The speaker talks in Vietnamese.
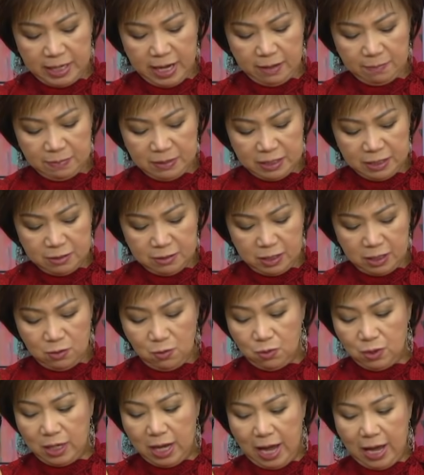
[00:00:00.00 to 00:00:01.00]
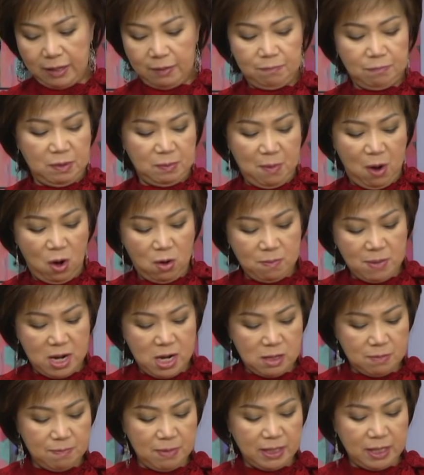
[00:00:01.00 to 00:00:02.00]
cắt mình chừa cái đuôi lại mình bỏ
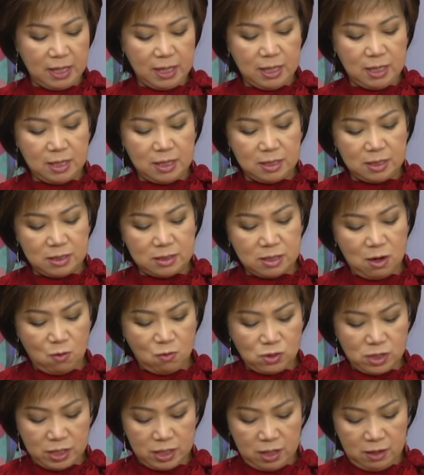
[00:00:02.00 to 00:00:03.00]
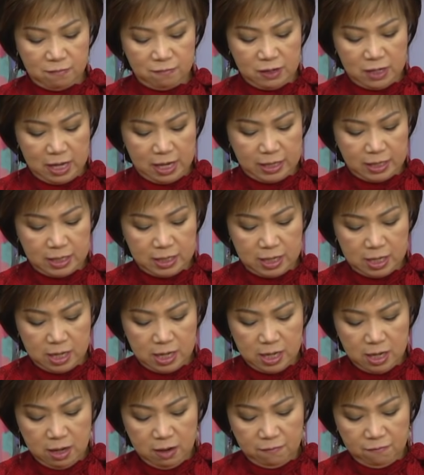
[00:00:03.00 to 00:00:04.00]
bớt mấy cái ờ, rau rìa với lại ờ,
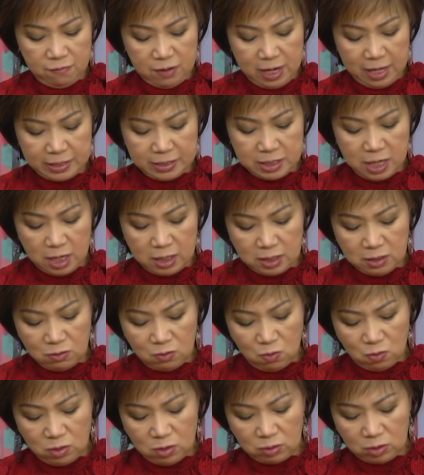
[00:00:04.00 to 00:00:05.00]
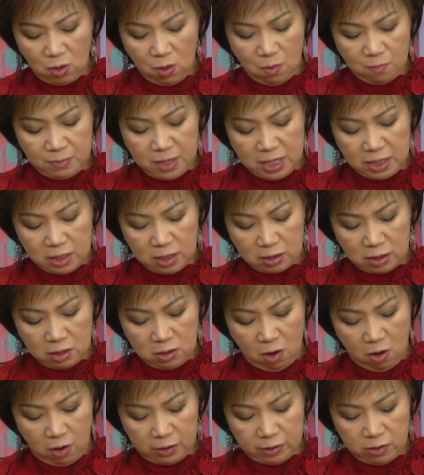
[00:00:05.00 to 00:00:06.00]
với là chân của con tôm đi cho nó
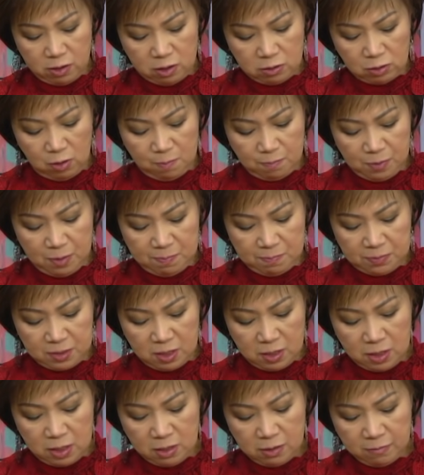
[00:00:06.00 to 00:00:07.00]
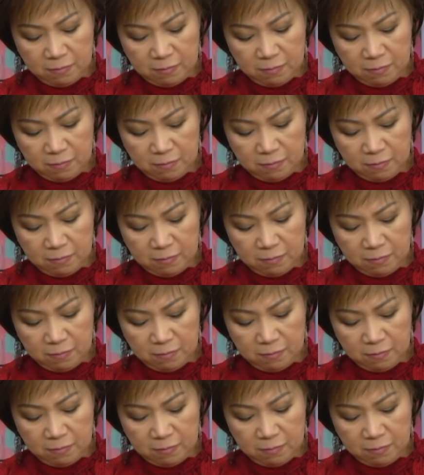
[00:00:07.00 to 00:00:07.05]
khỏi có tùm lum thôi